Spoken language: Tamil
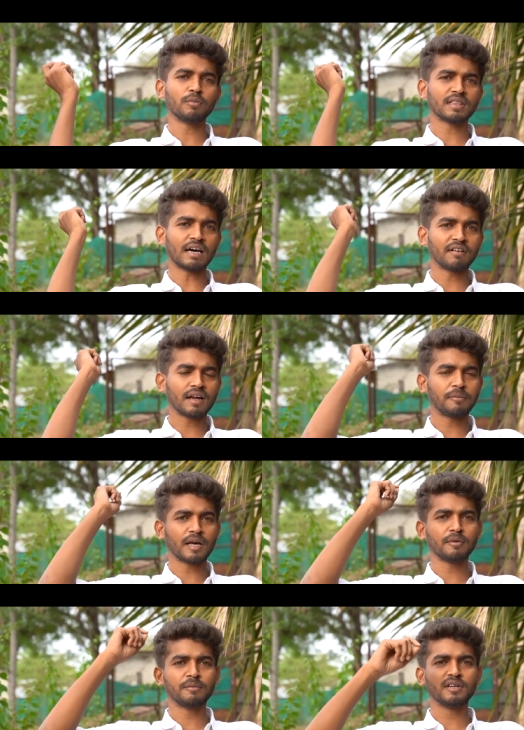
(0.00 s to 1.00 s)
ரொம்ப தவறாக
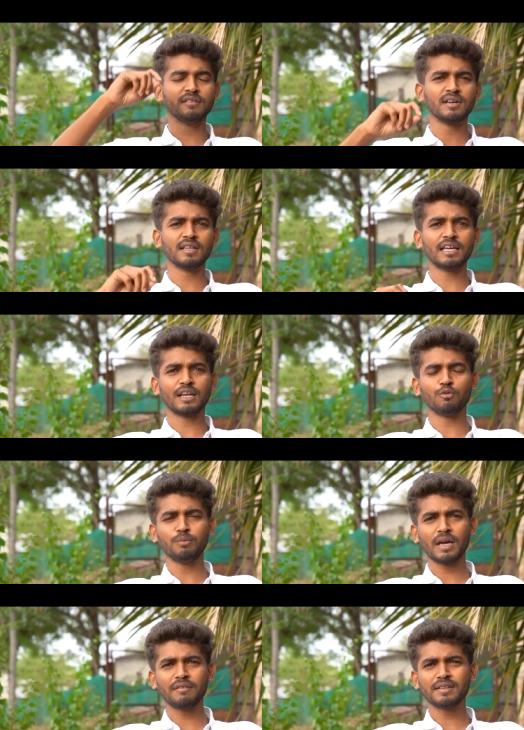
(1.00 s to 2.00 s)
பரப்பப்பட்டுட்டு வருது எனக்கு
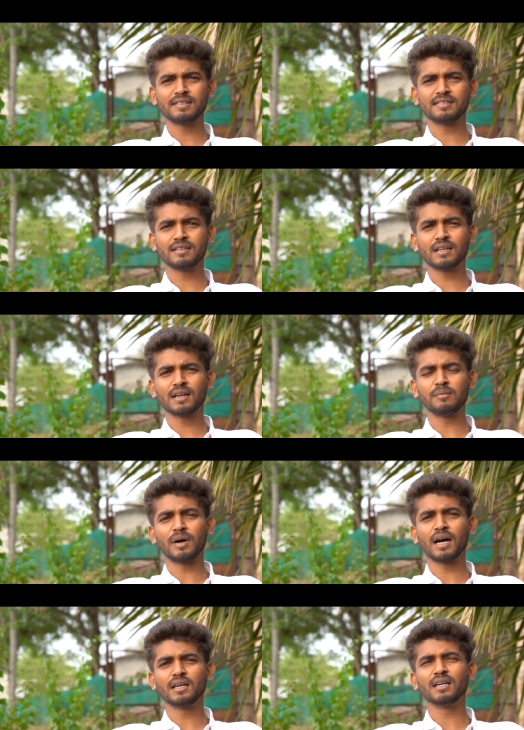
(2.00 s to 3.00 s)
உண்மையாகவே இந்த
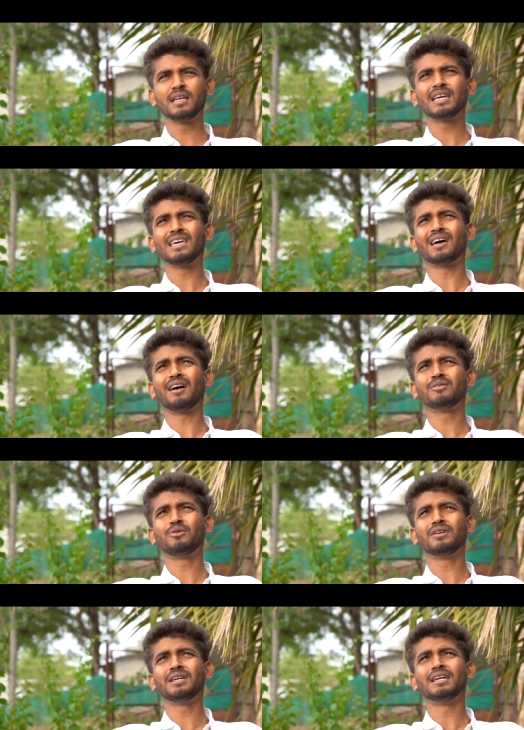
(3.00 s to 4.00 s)
சித்தர்கள் மகான்களுக்கு ஏதாவது
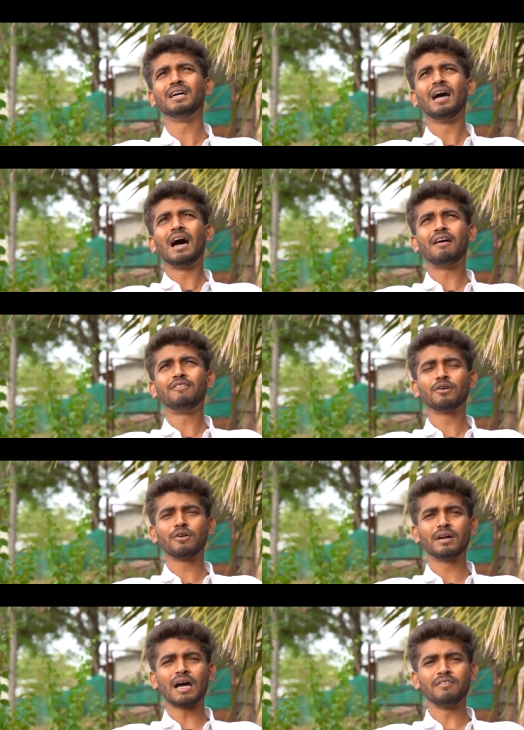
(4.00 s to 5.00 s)
ஒன்று
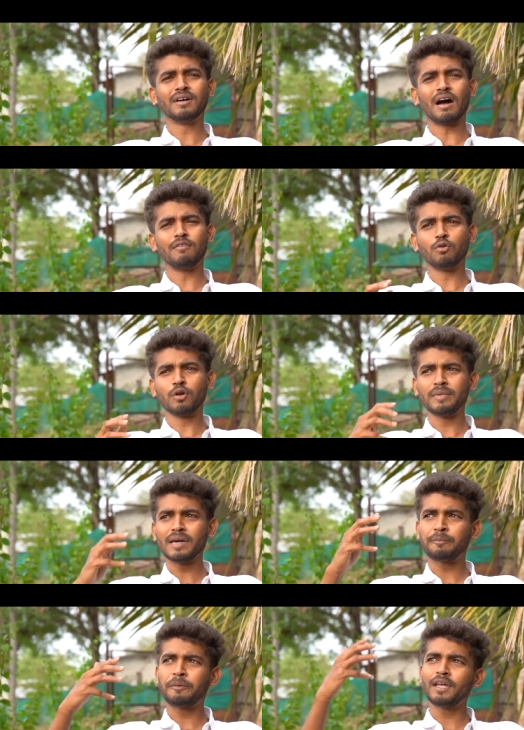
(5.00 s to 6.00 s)
அவங்களோட அவங்க அவங்க ஒரு
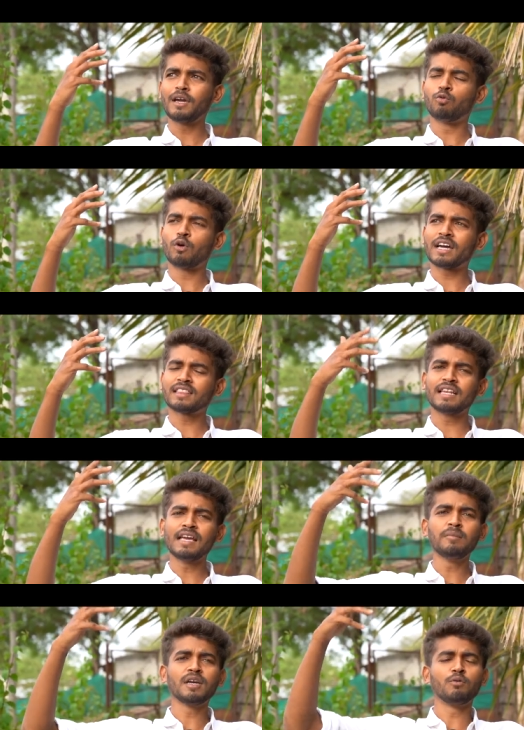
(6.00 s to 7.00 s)
மிகப்பெரிய
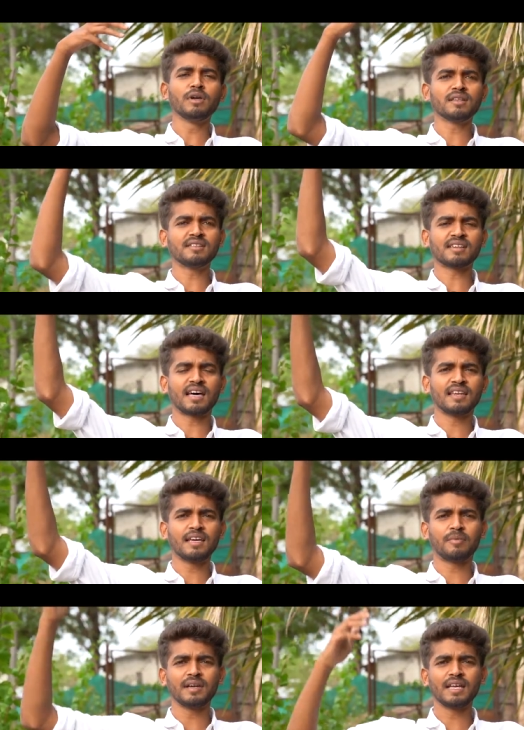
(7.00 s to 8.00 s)
உலகத்திலேயே மிக உயர்ந்த
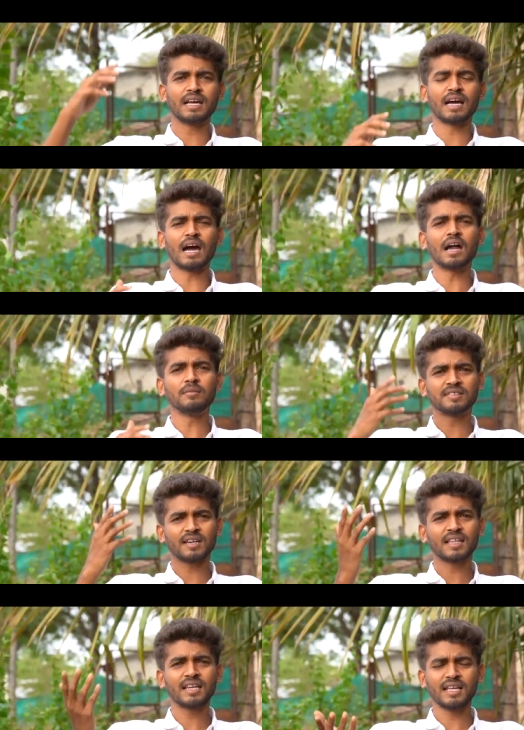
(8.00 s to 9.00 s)
சாதனையே பண்ணியிருக்காங்க ஆன்ம
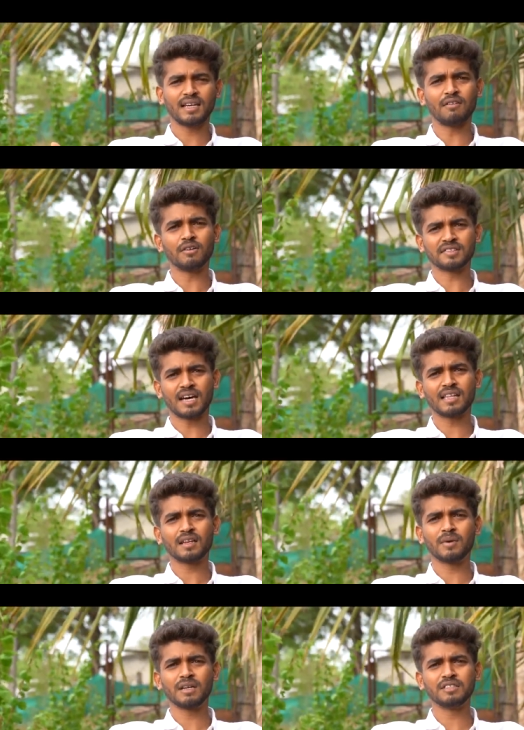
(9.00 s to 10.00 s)
சாதனை என்ன அவ்வளோ
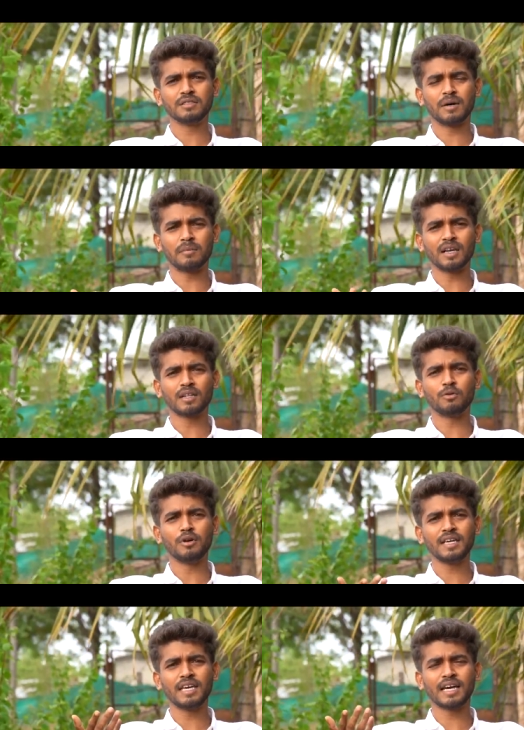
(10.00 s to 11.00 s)
சாதாரணமான விஷயமா மனதை
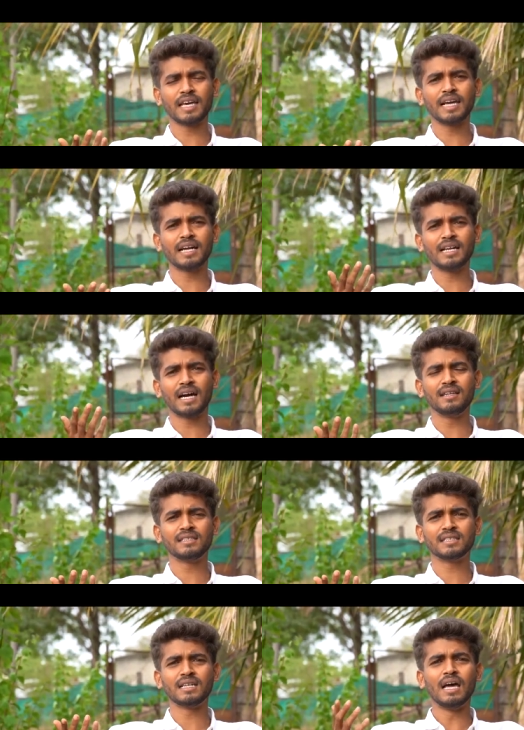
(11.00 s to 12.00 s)
ஒடுக்கி கையாண்டு
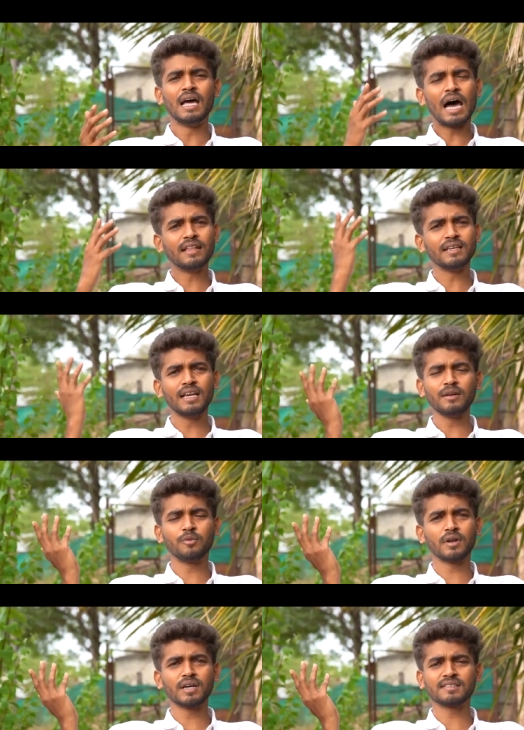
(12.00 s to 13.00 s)
அழித்து அந்த
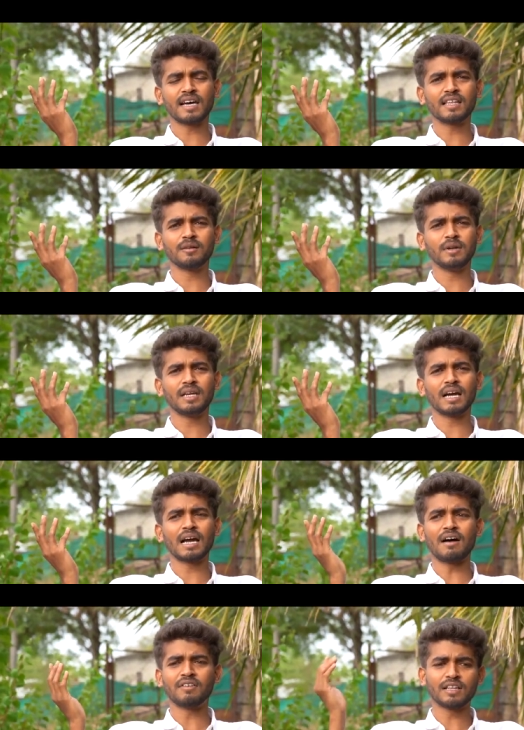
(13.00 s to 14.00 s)
நிலைக்கு போகிறதுக்கு சாதனை
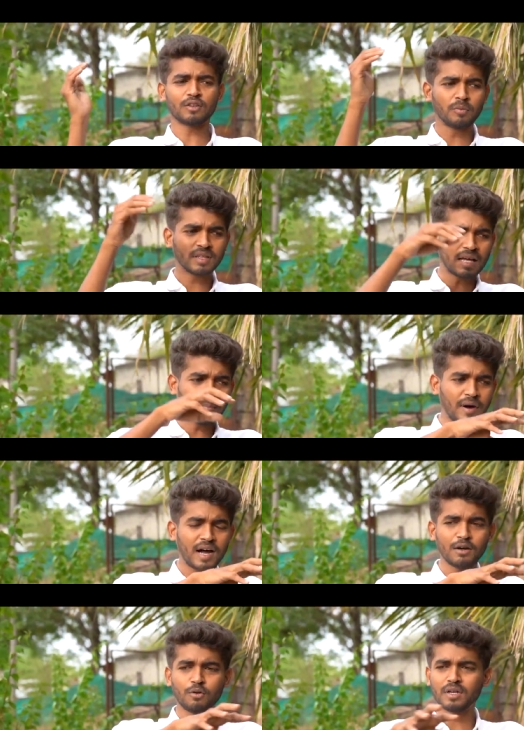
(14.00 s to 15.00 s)
பண்ணியிருக்காங்க அவங்கள ரொம்ப
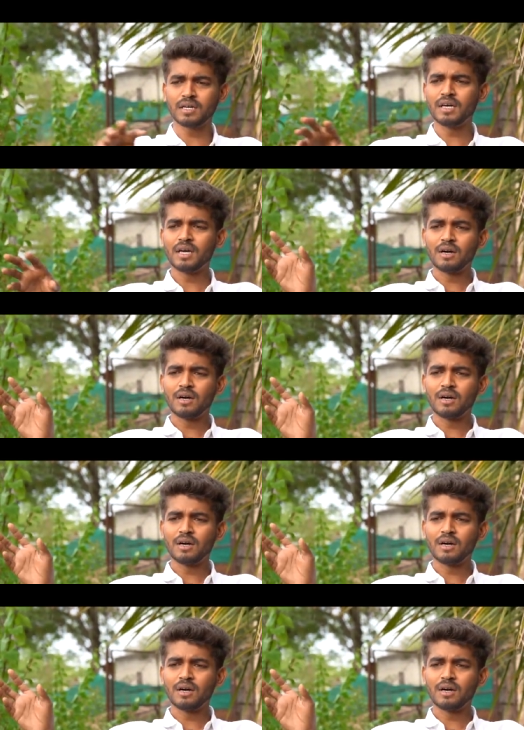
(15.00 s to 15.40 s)
தப்பான ஒரு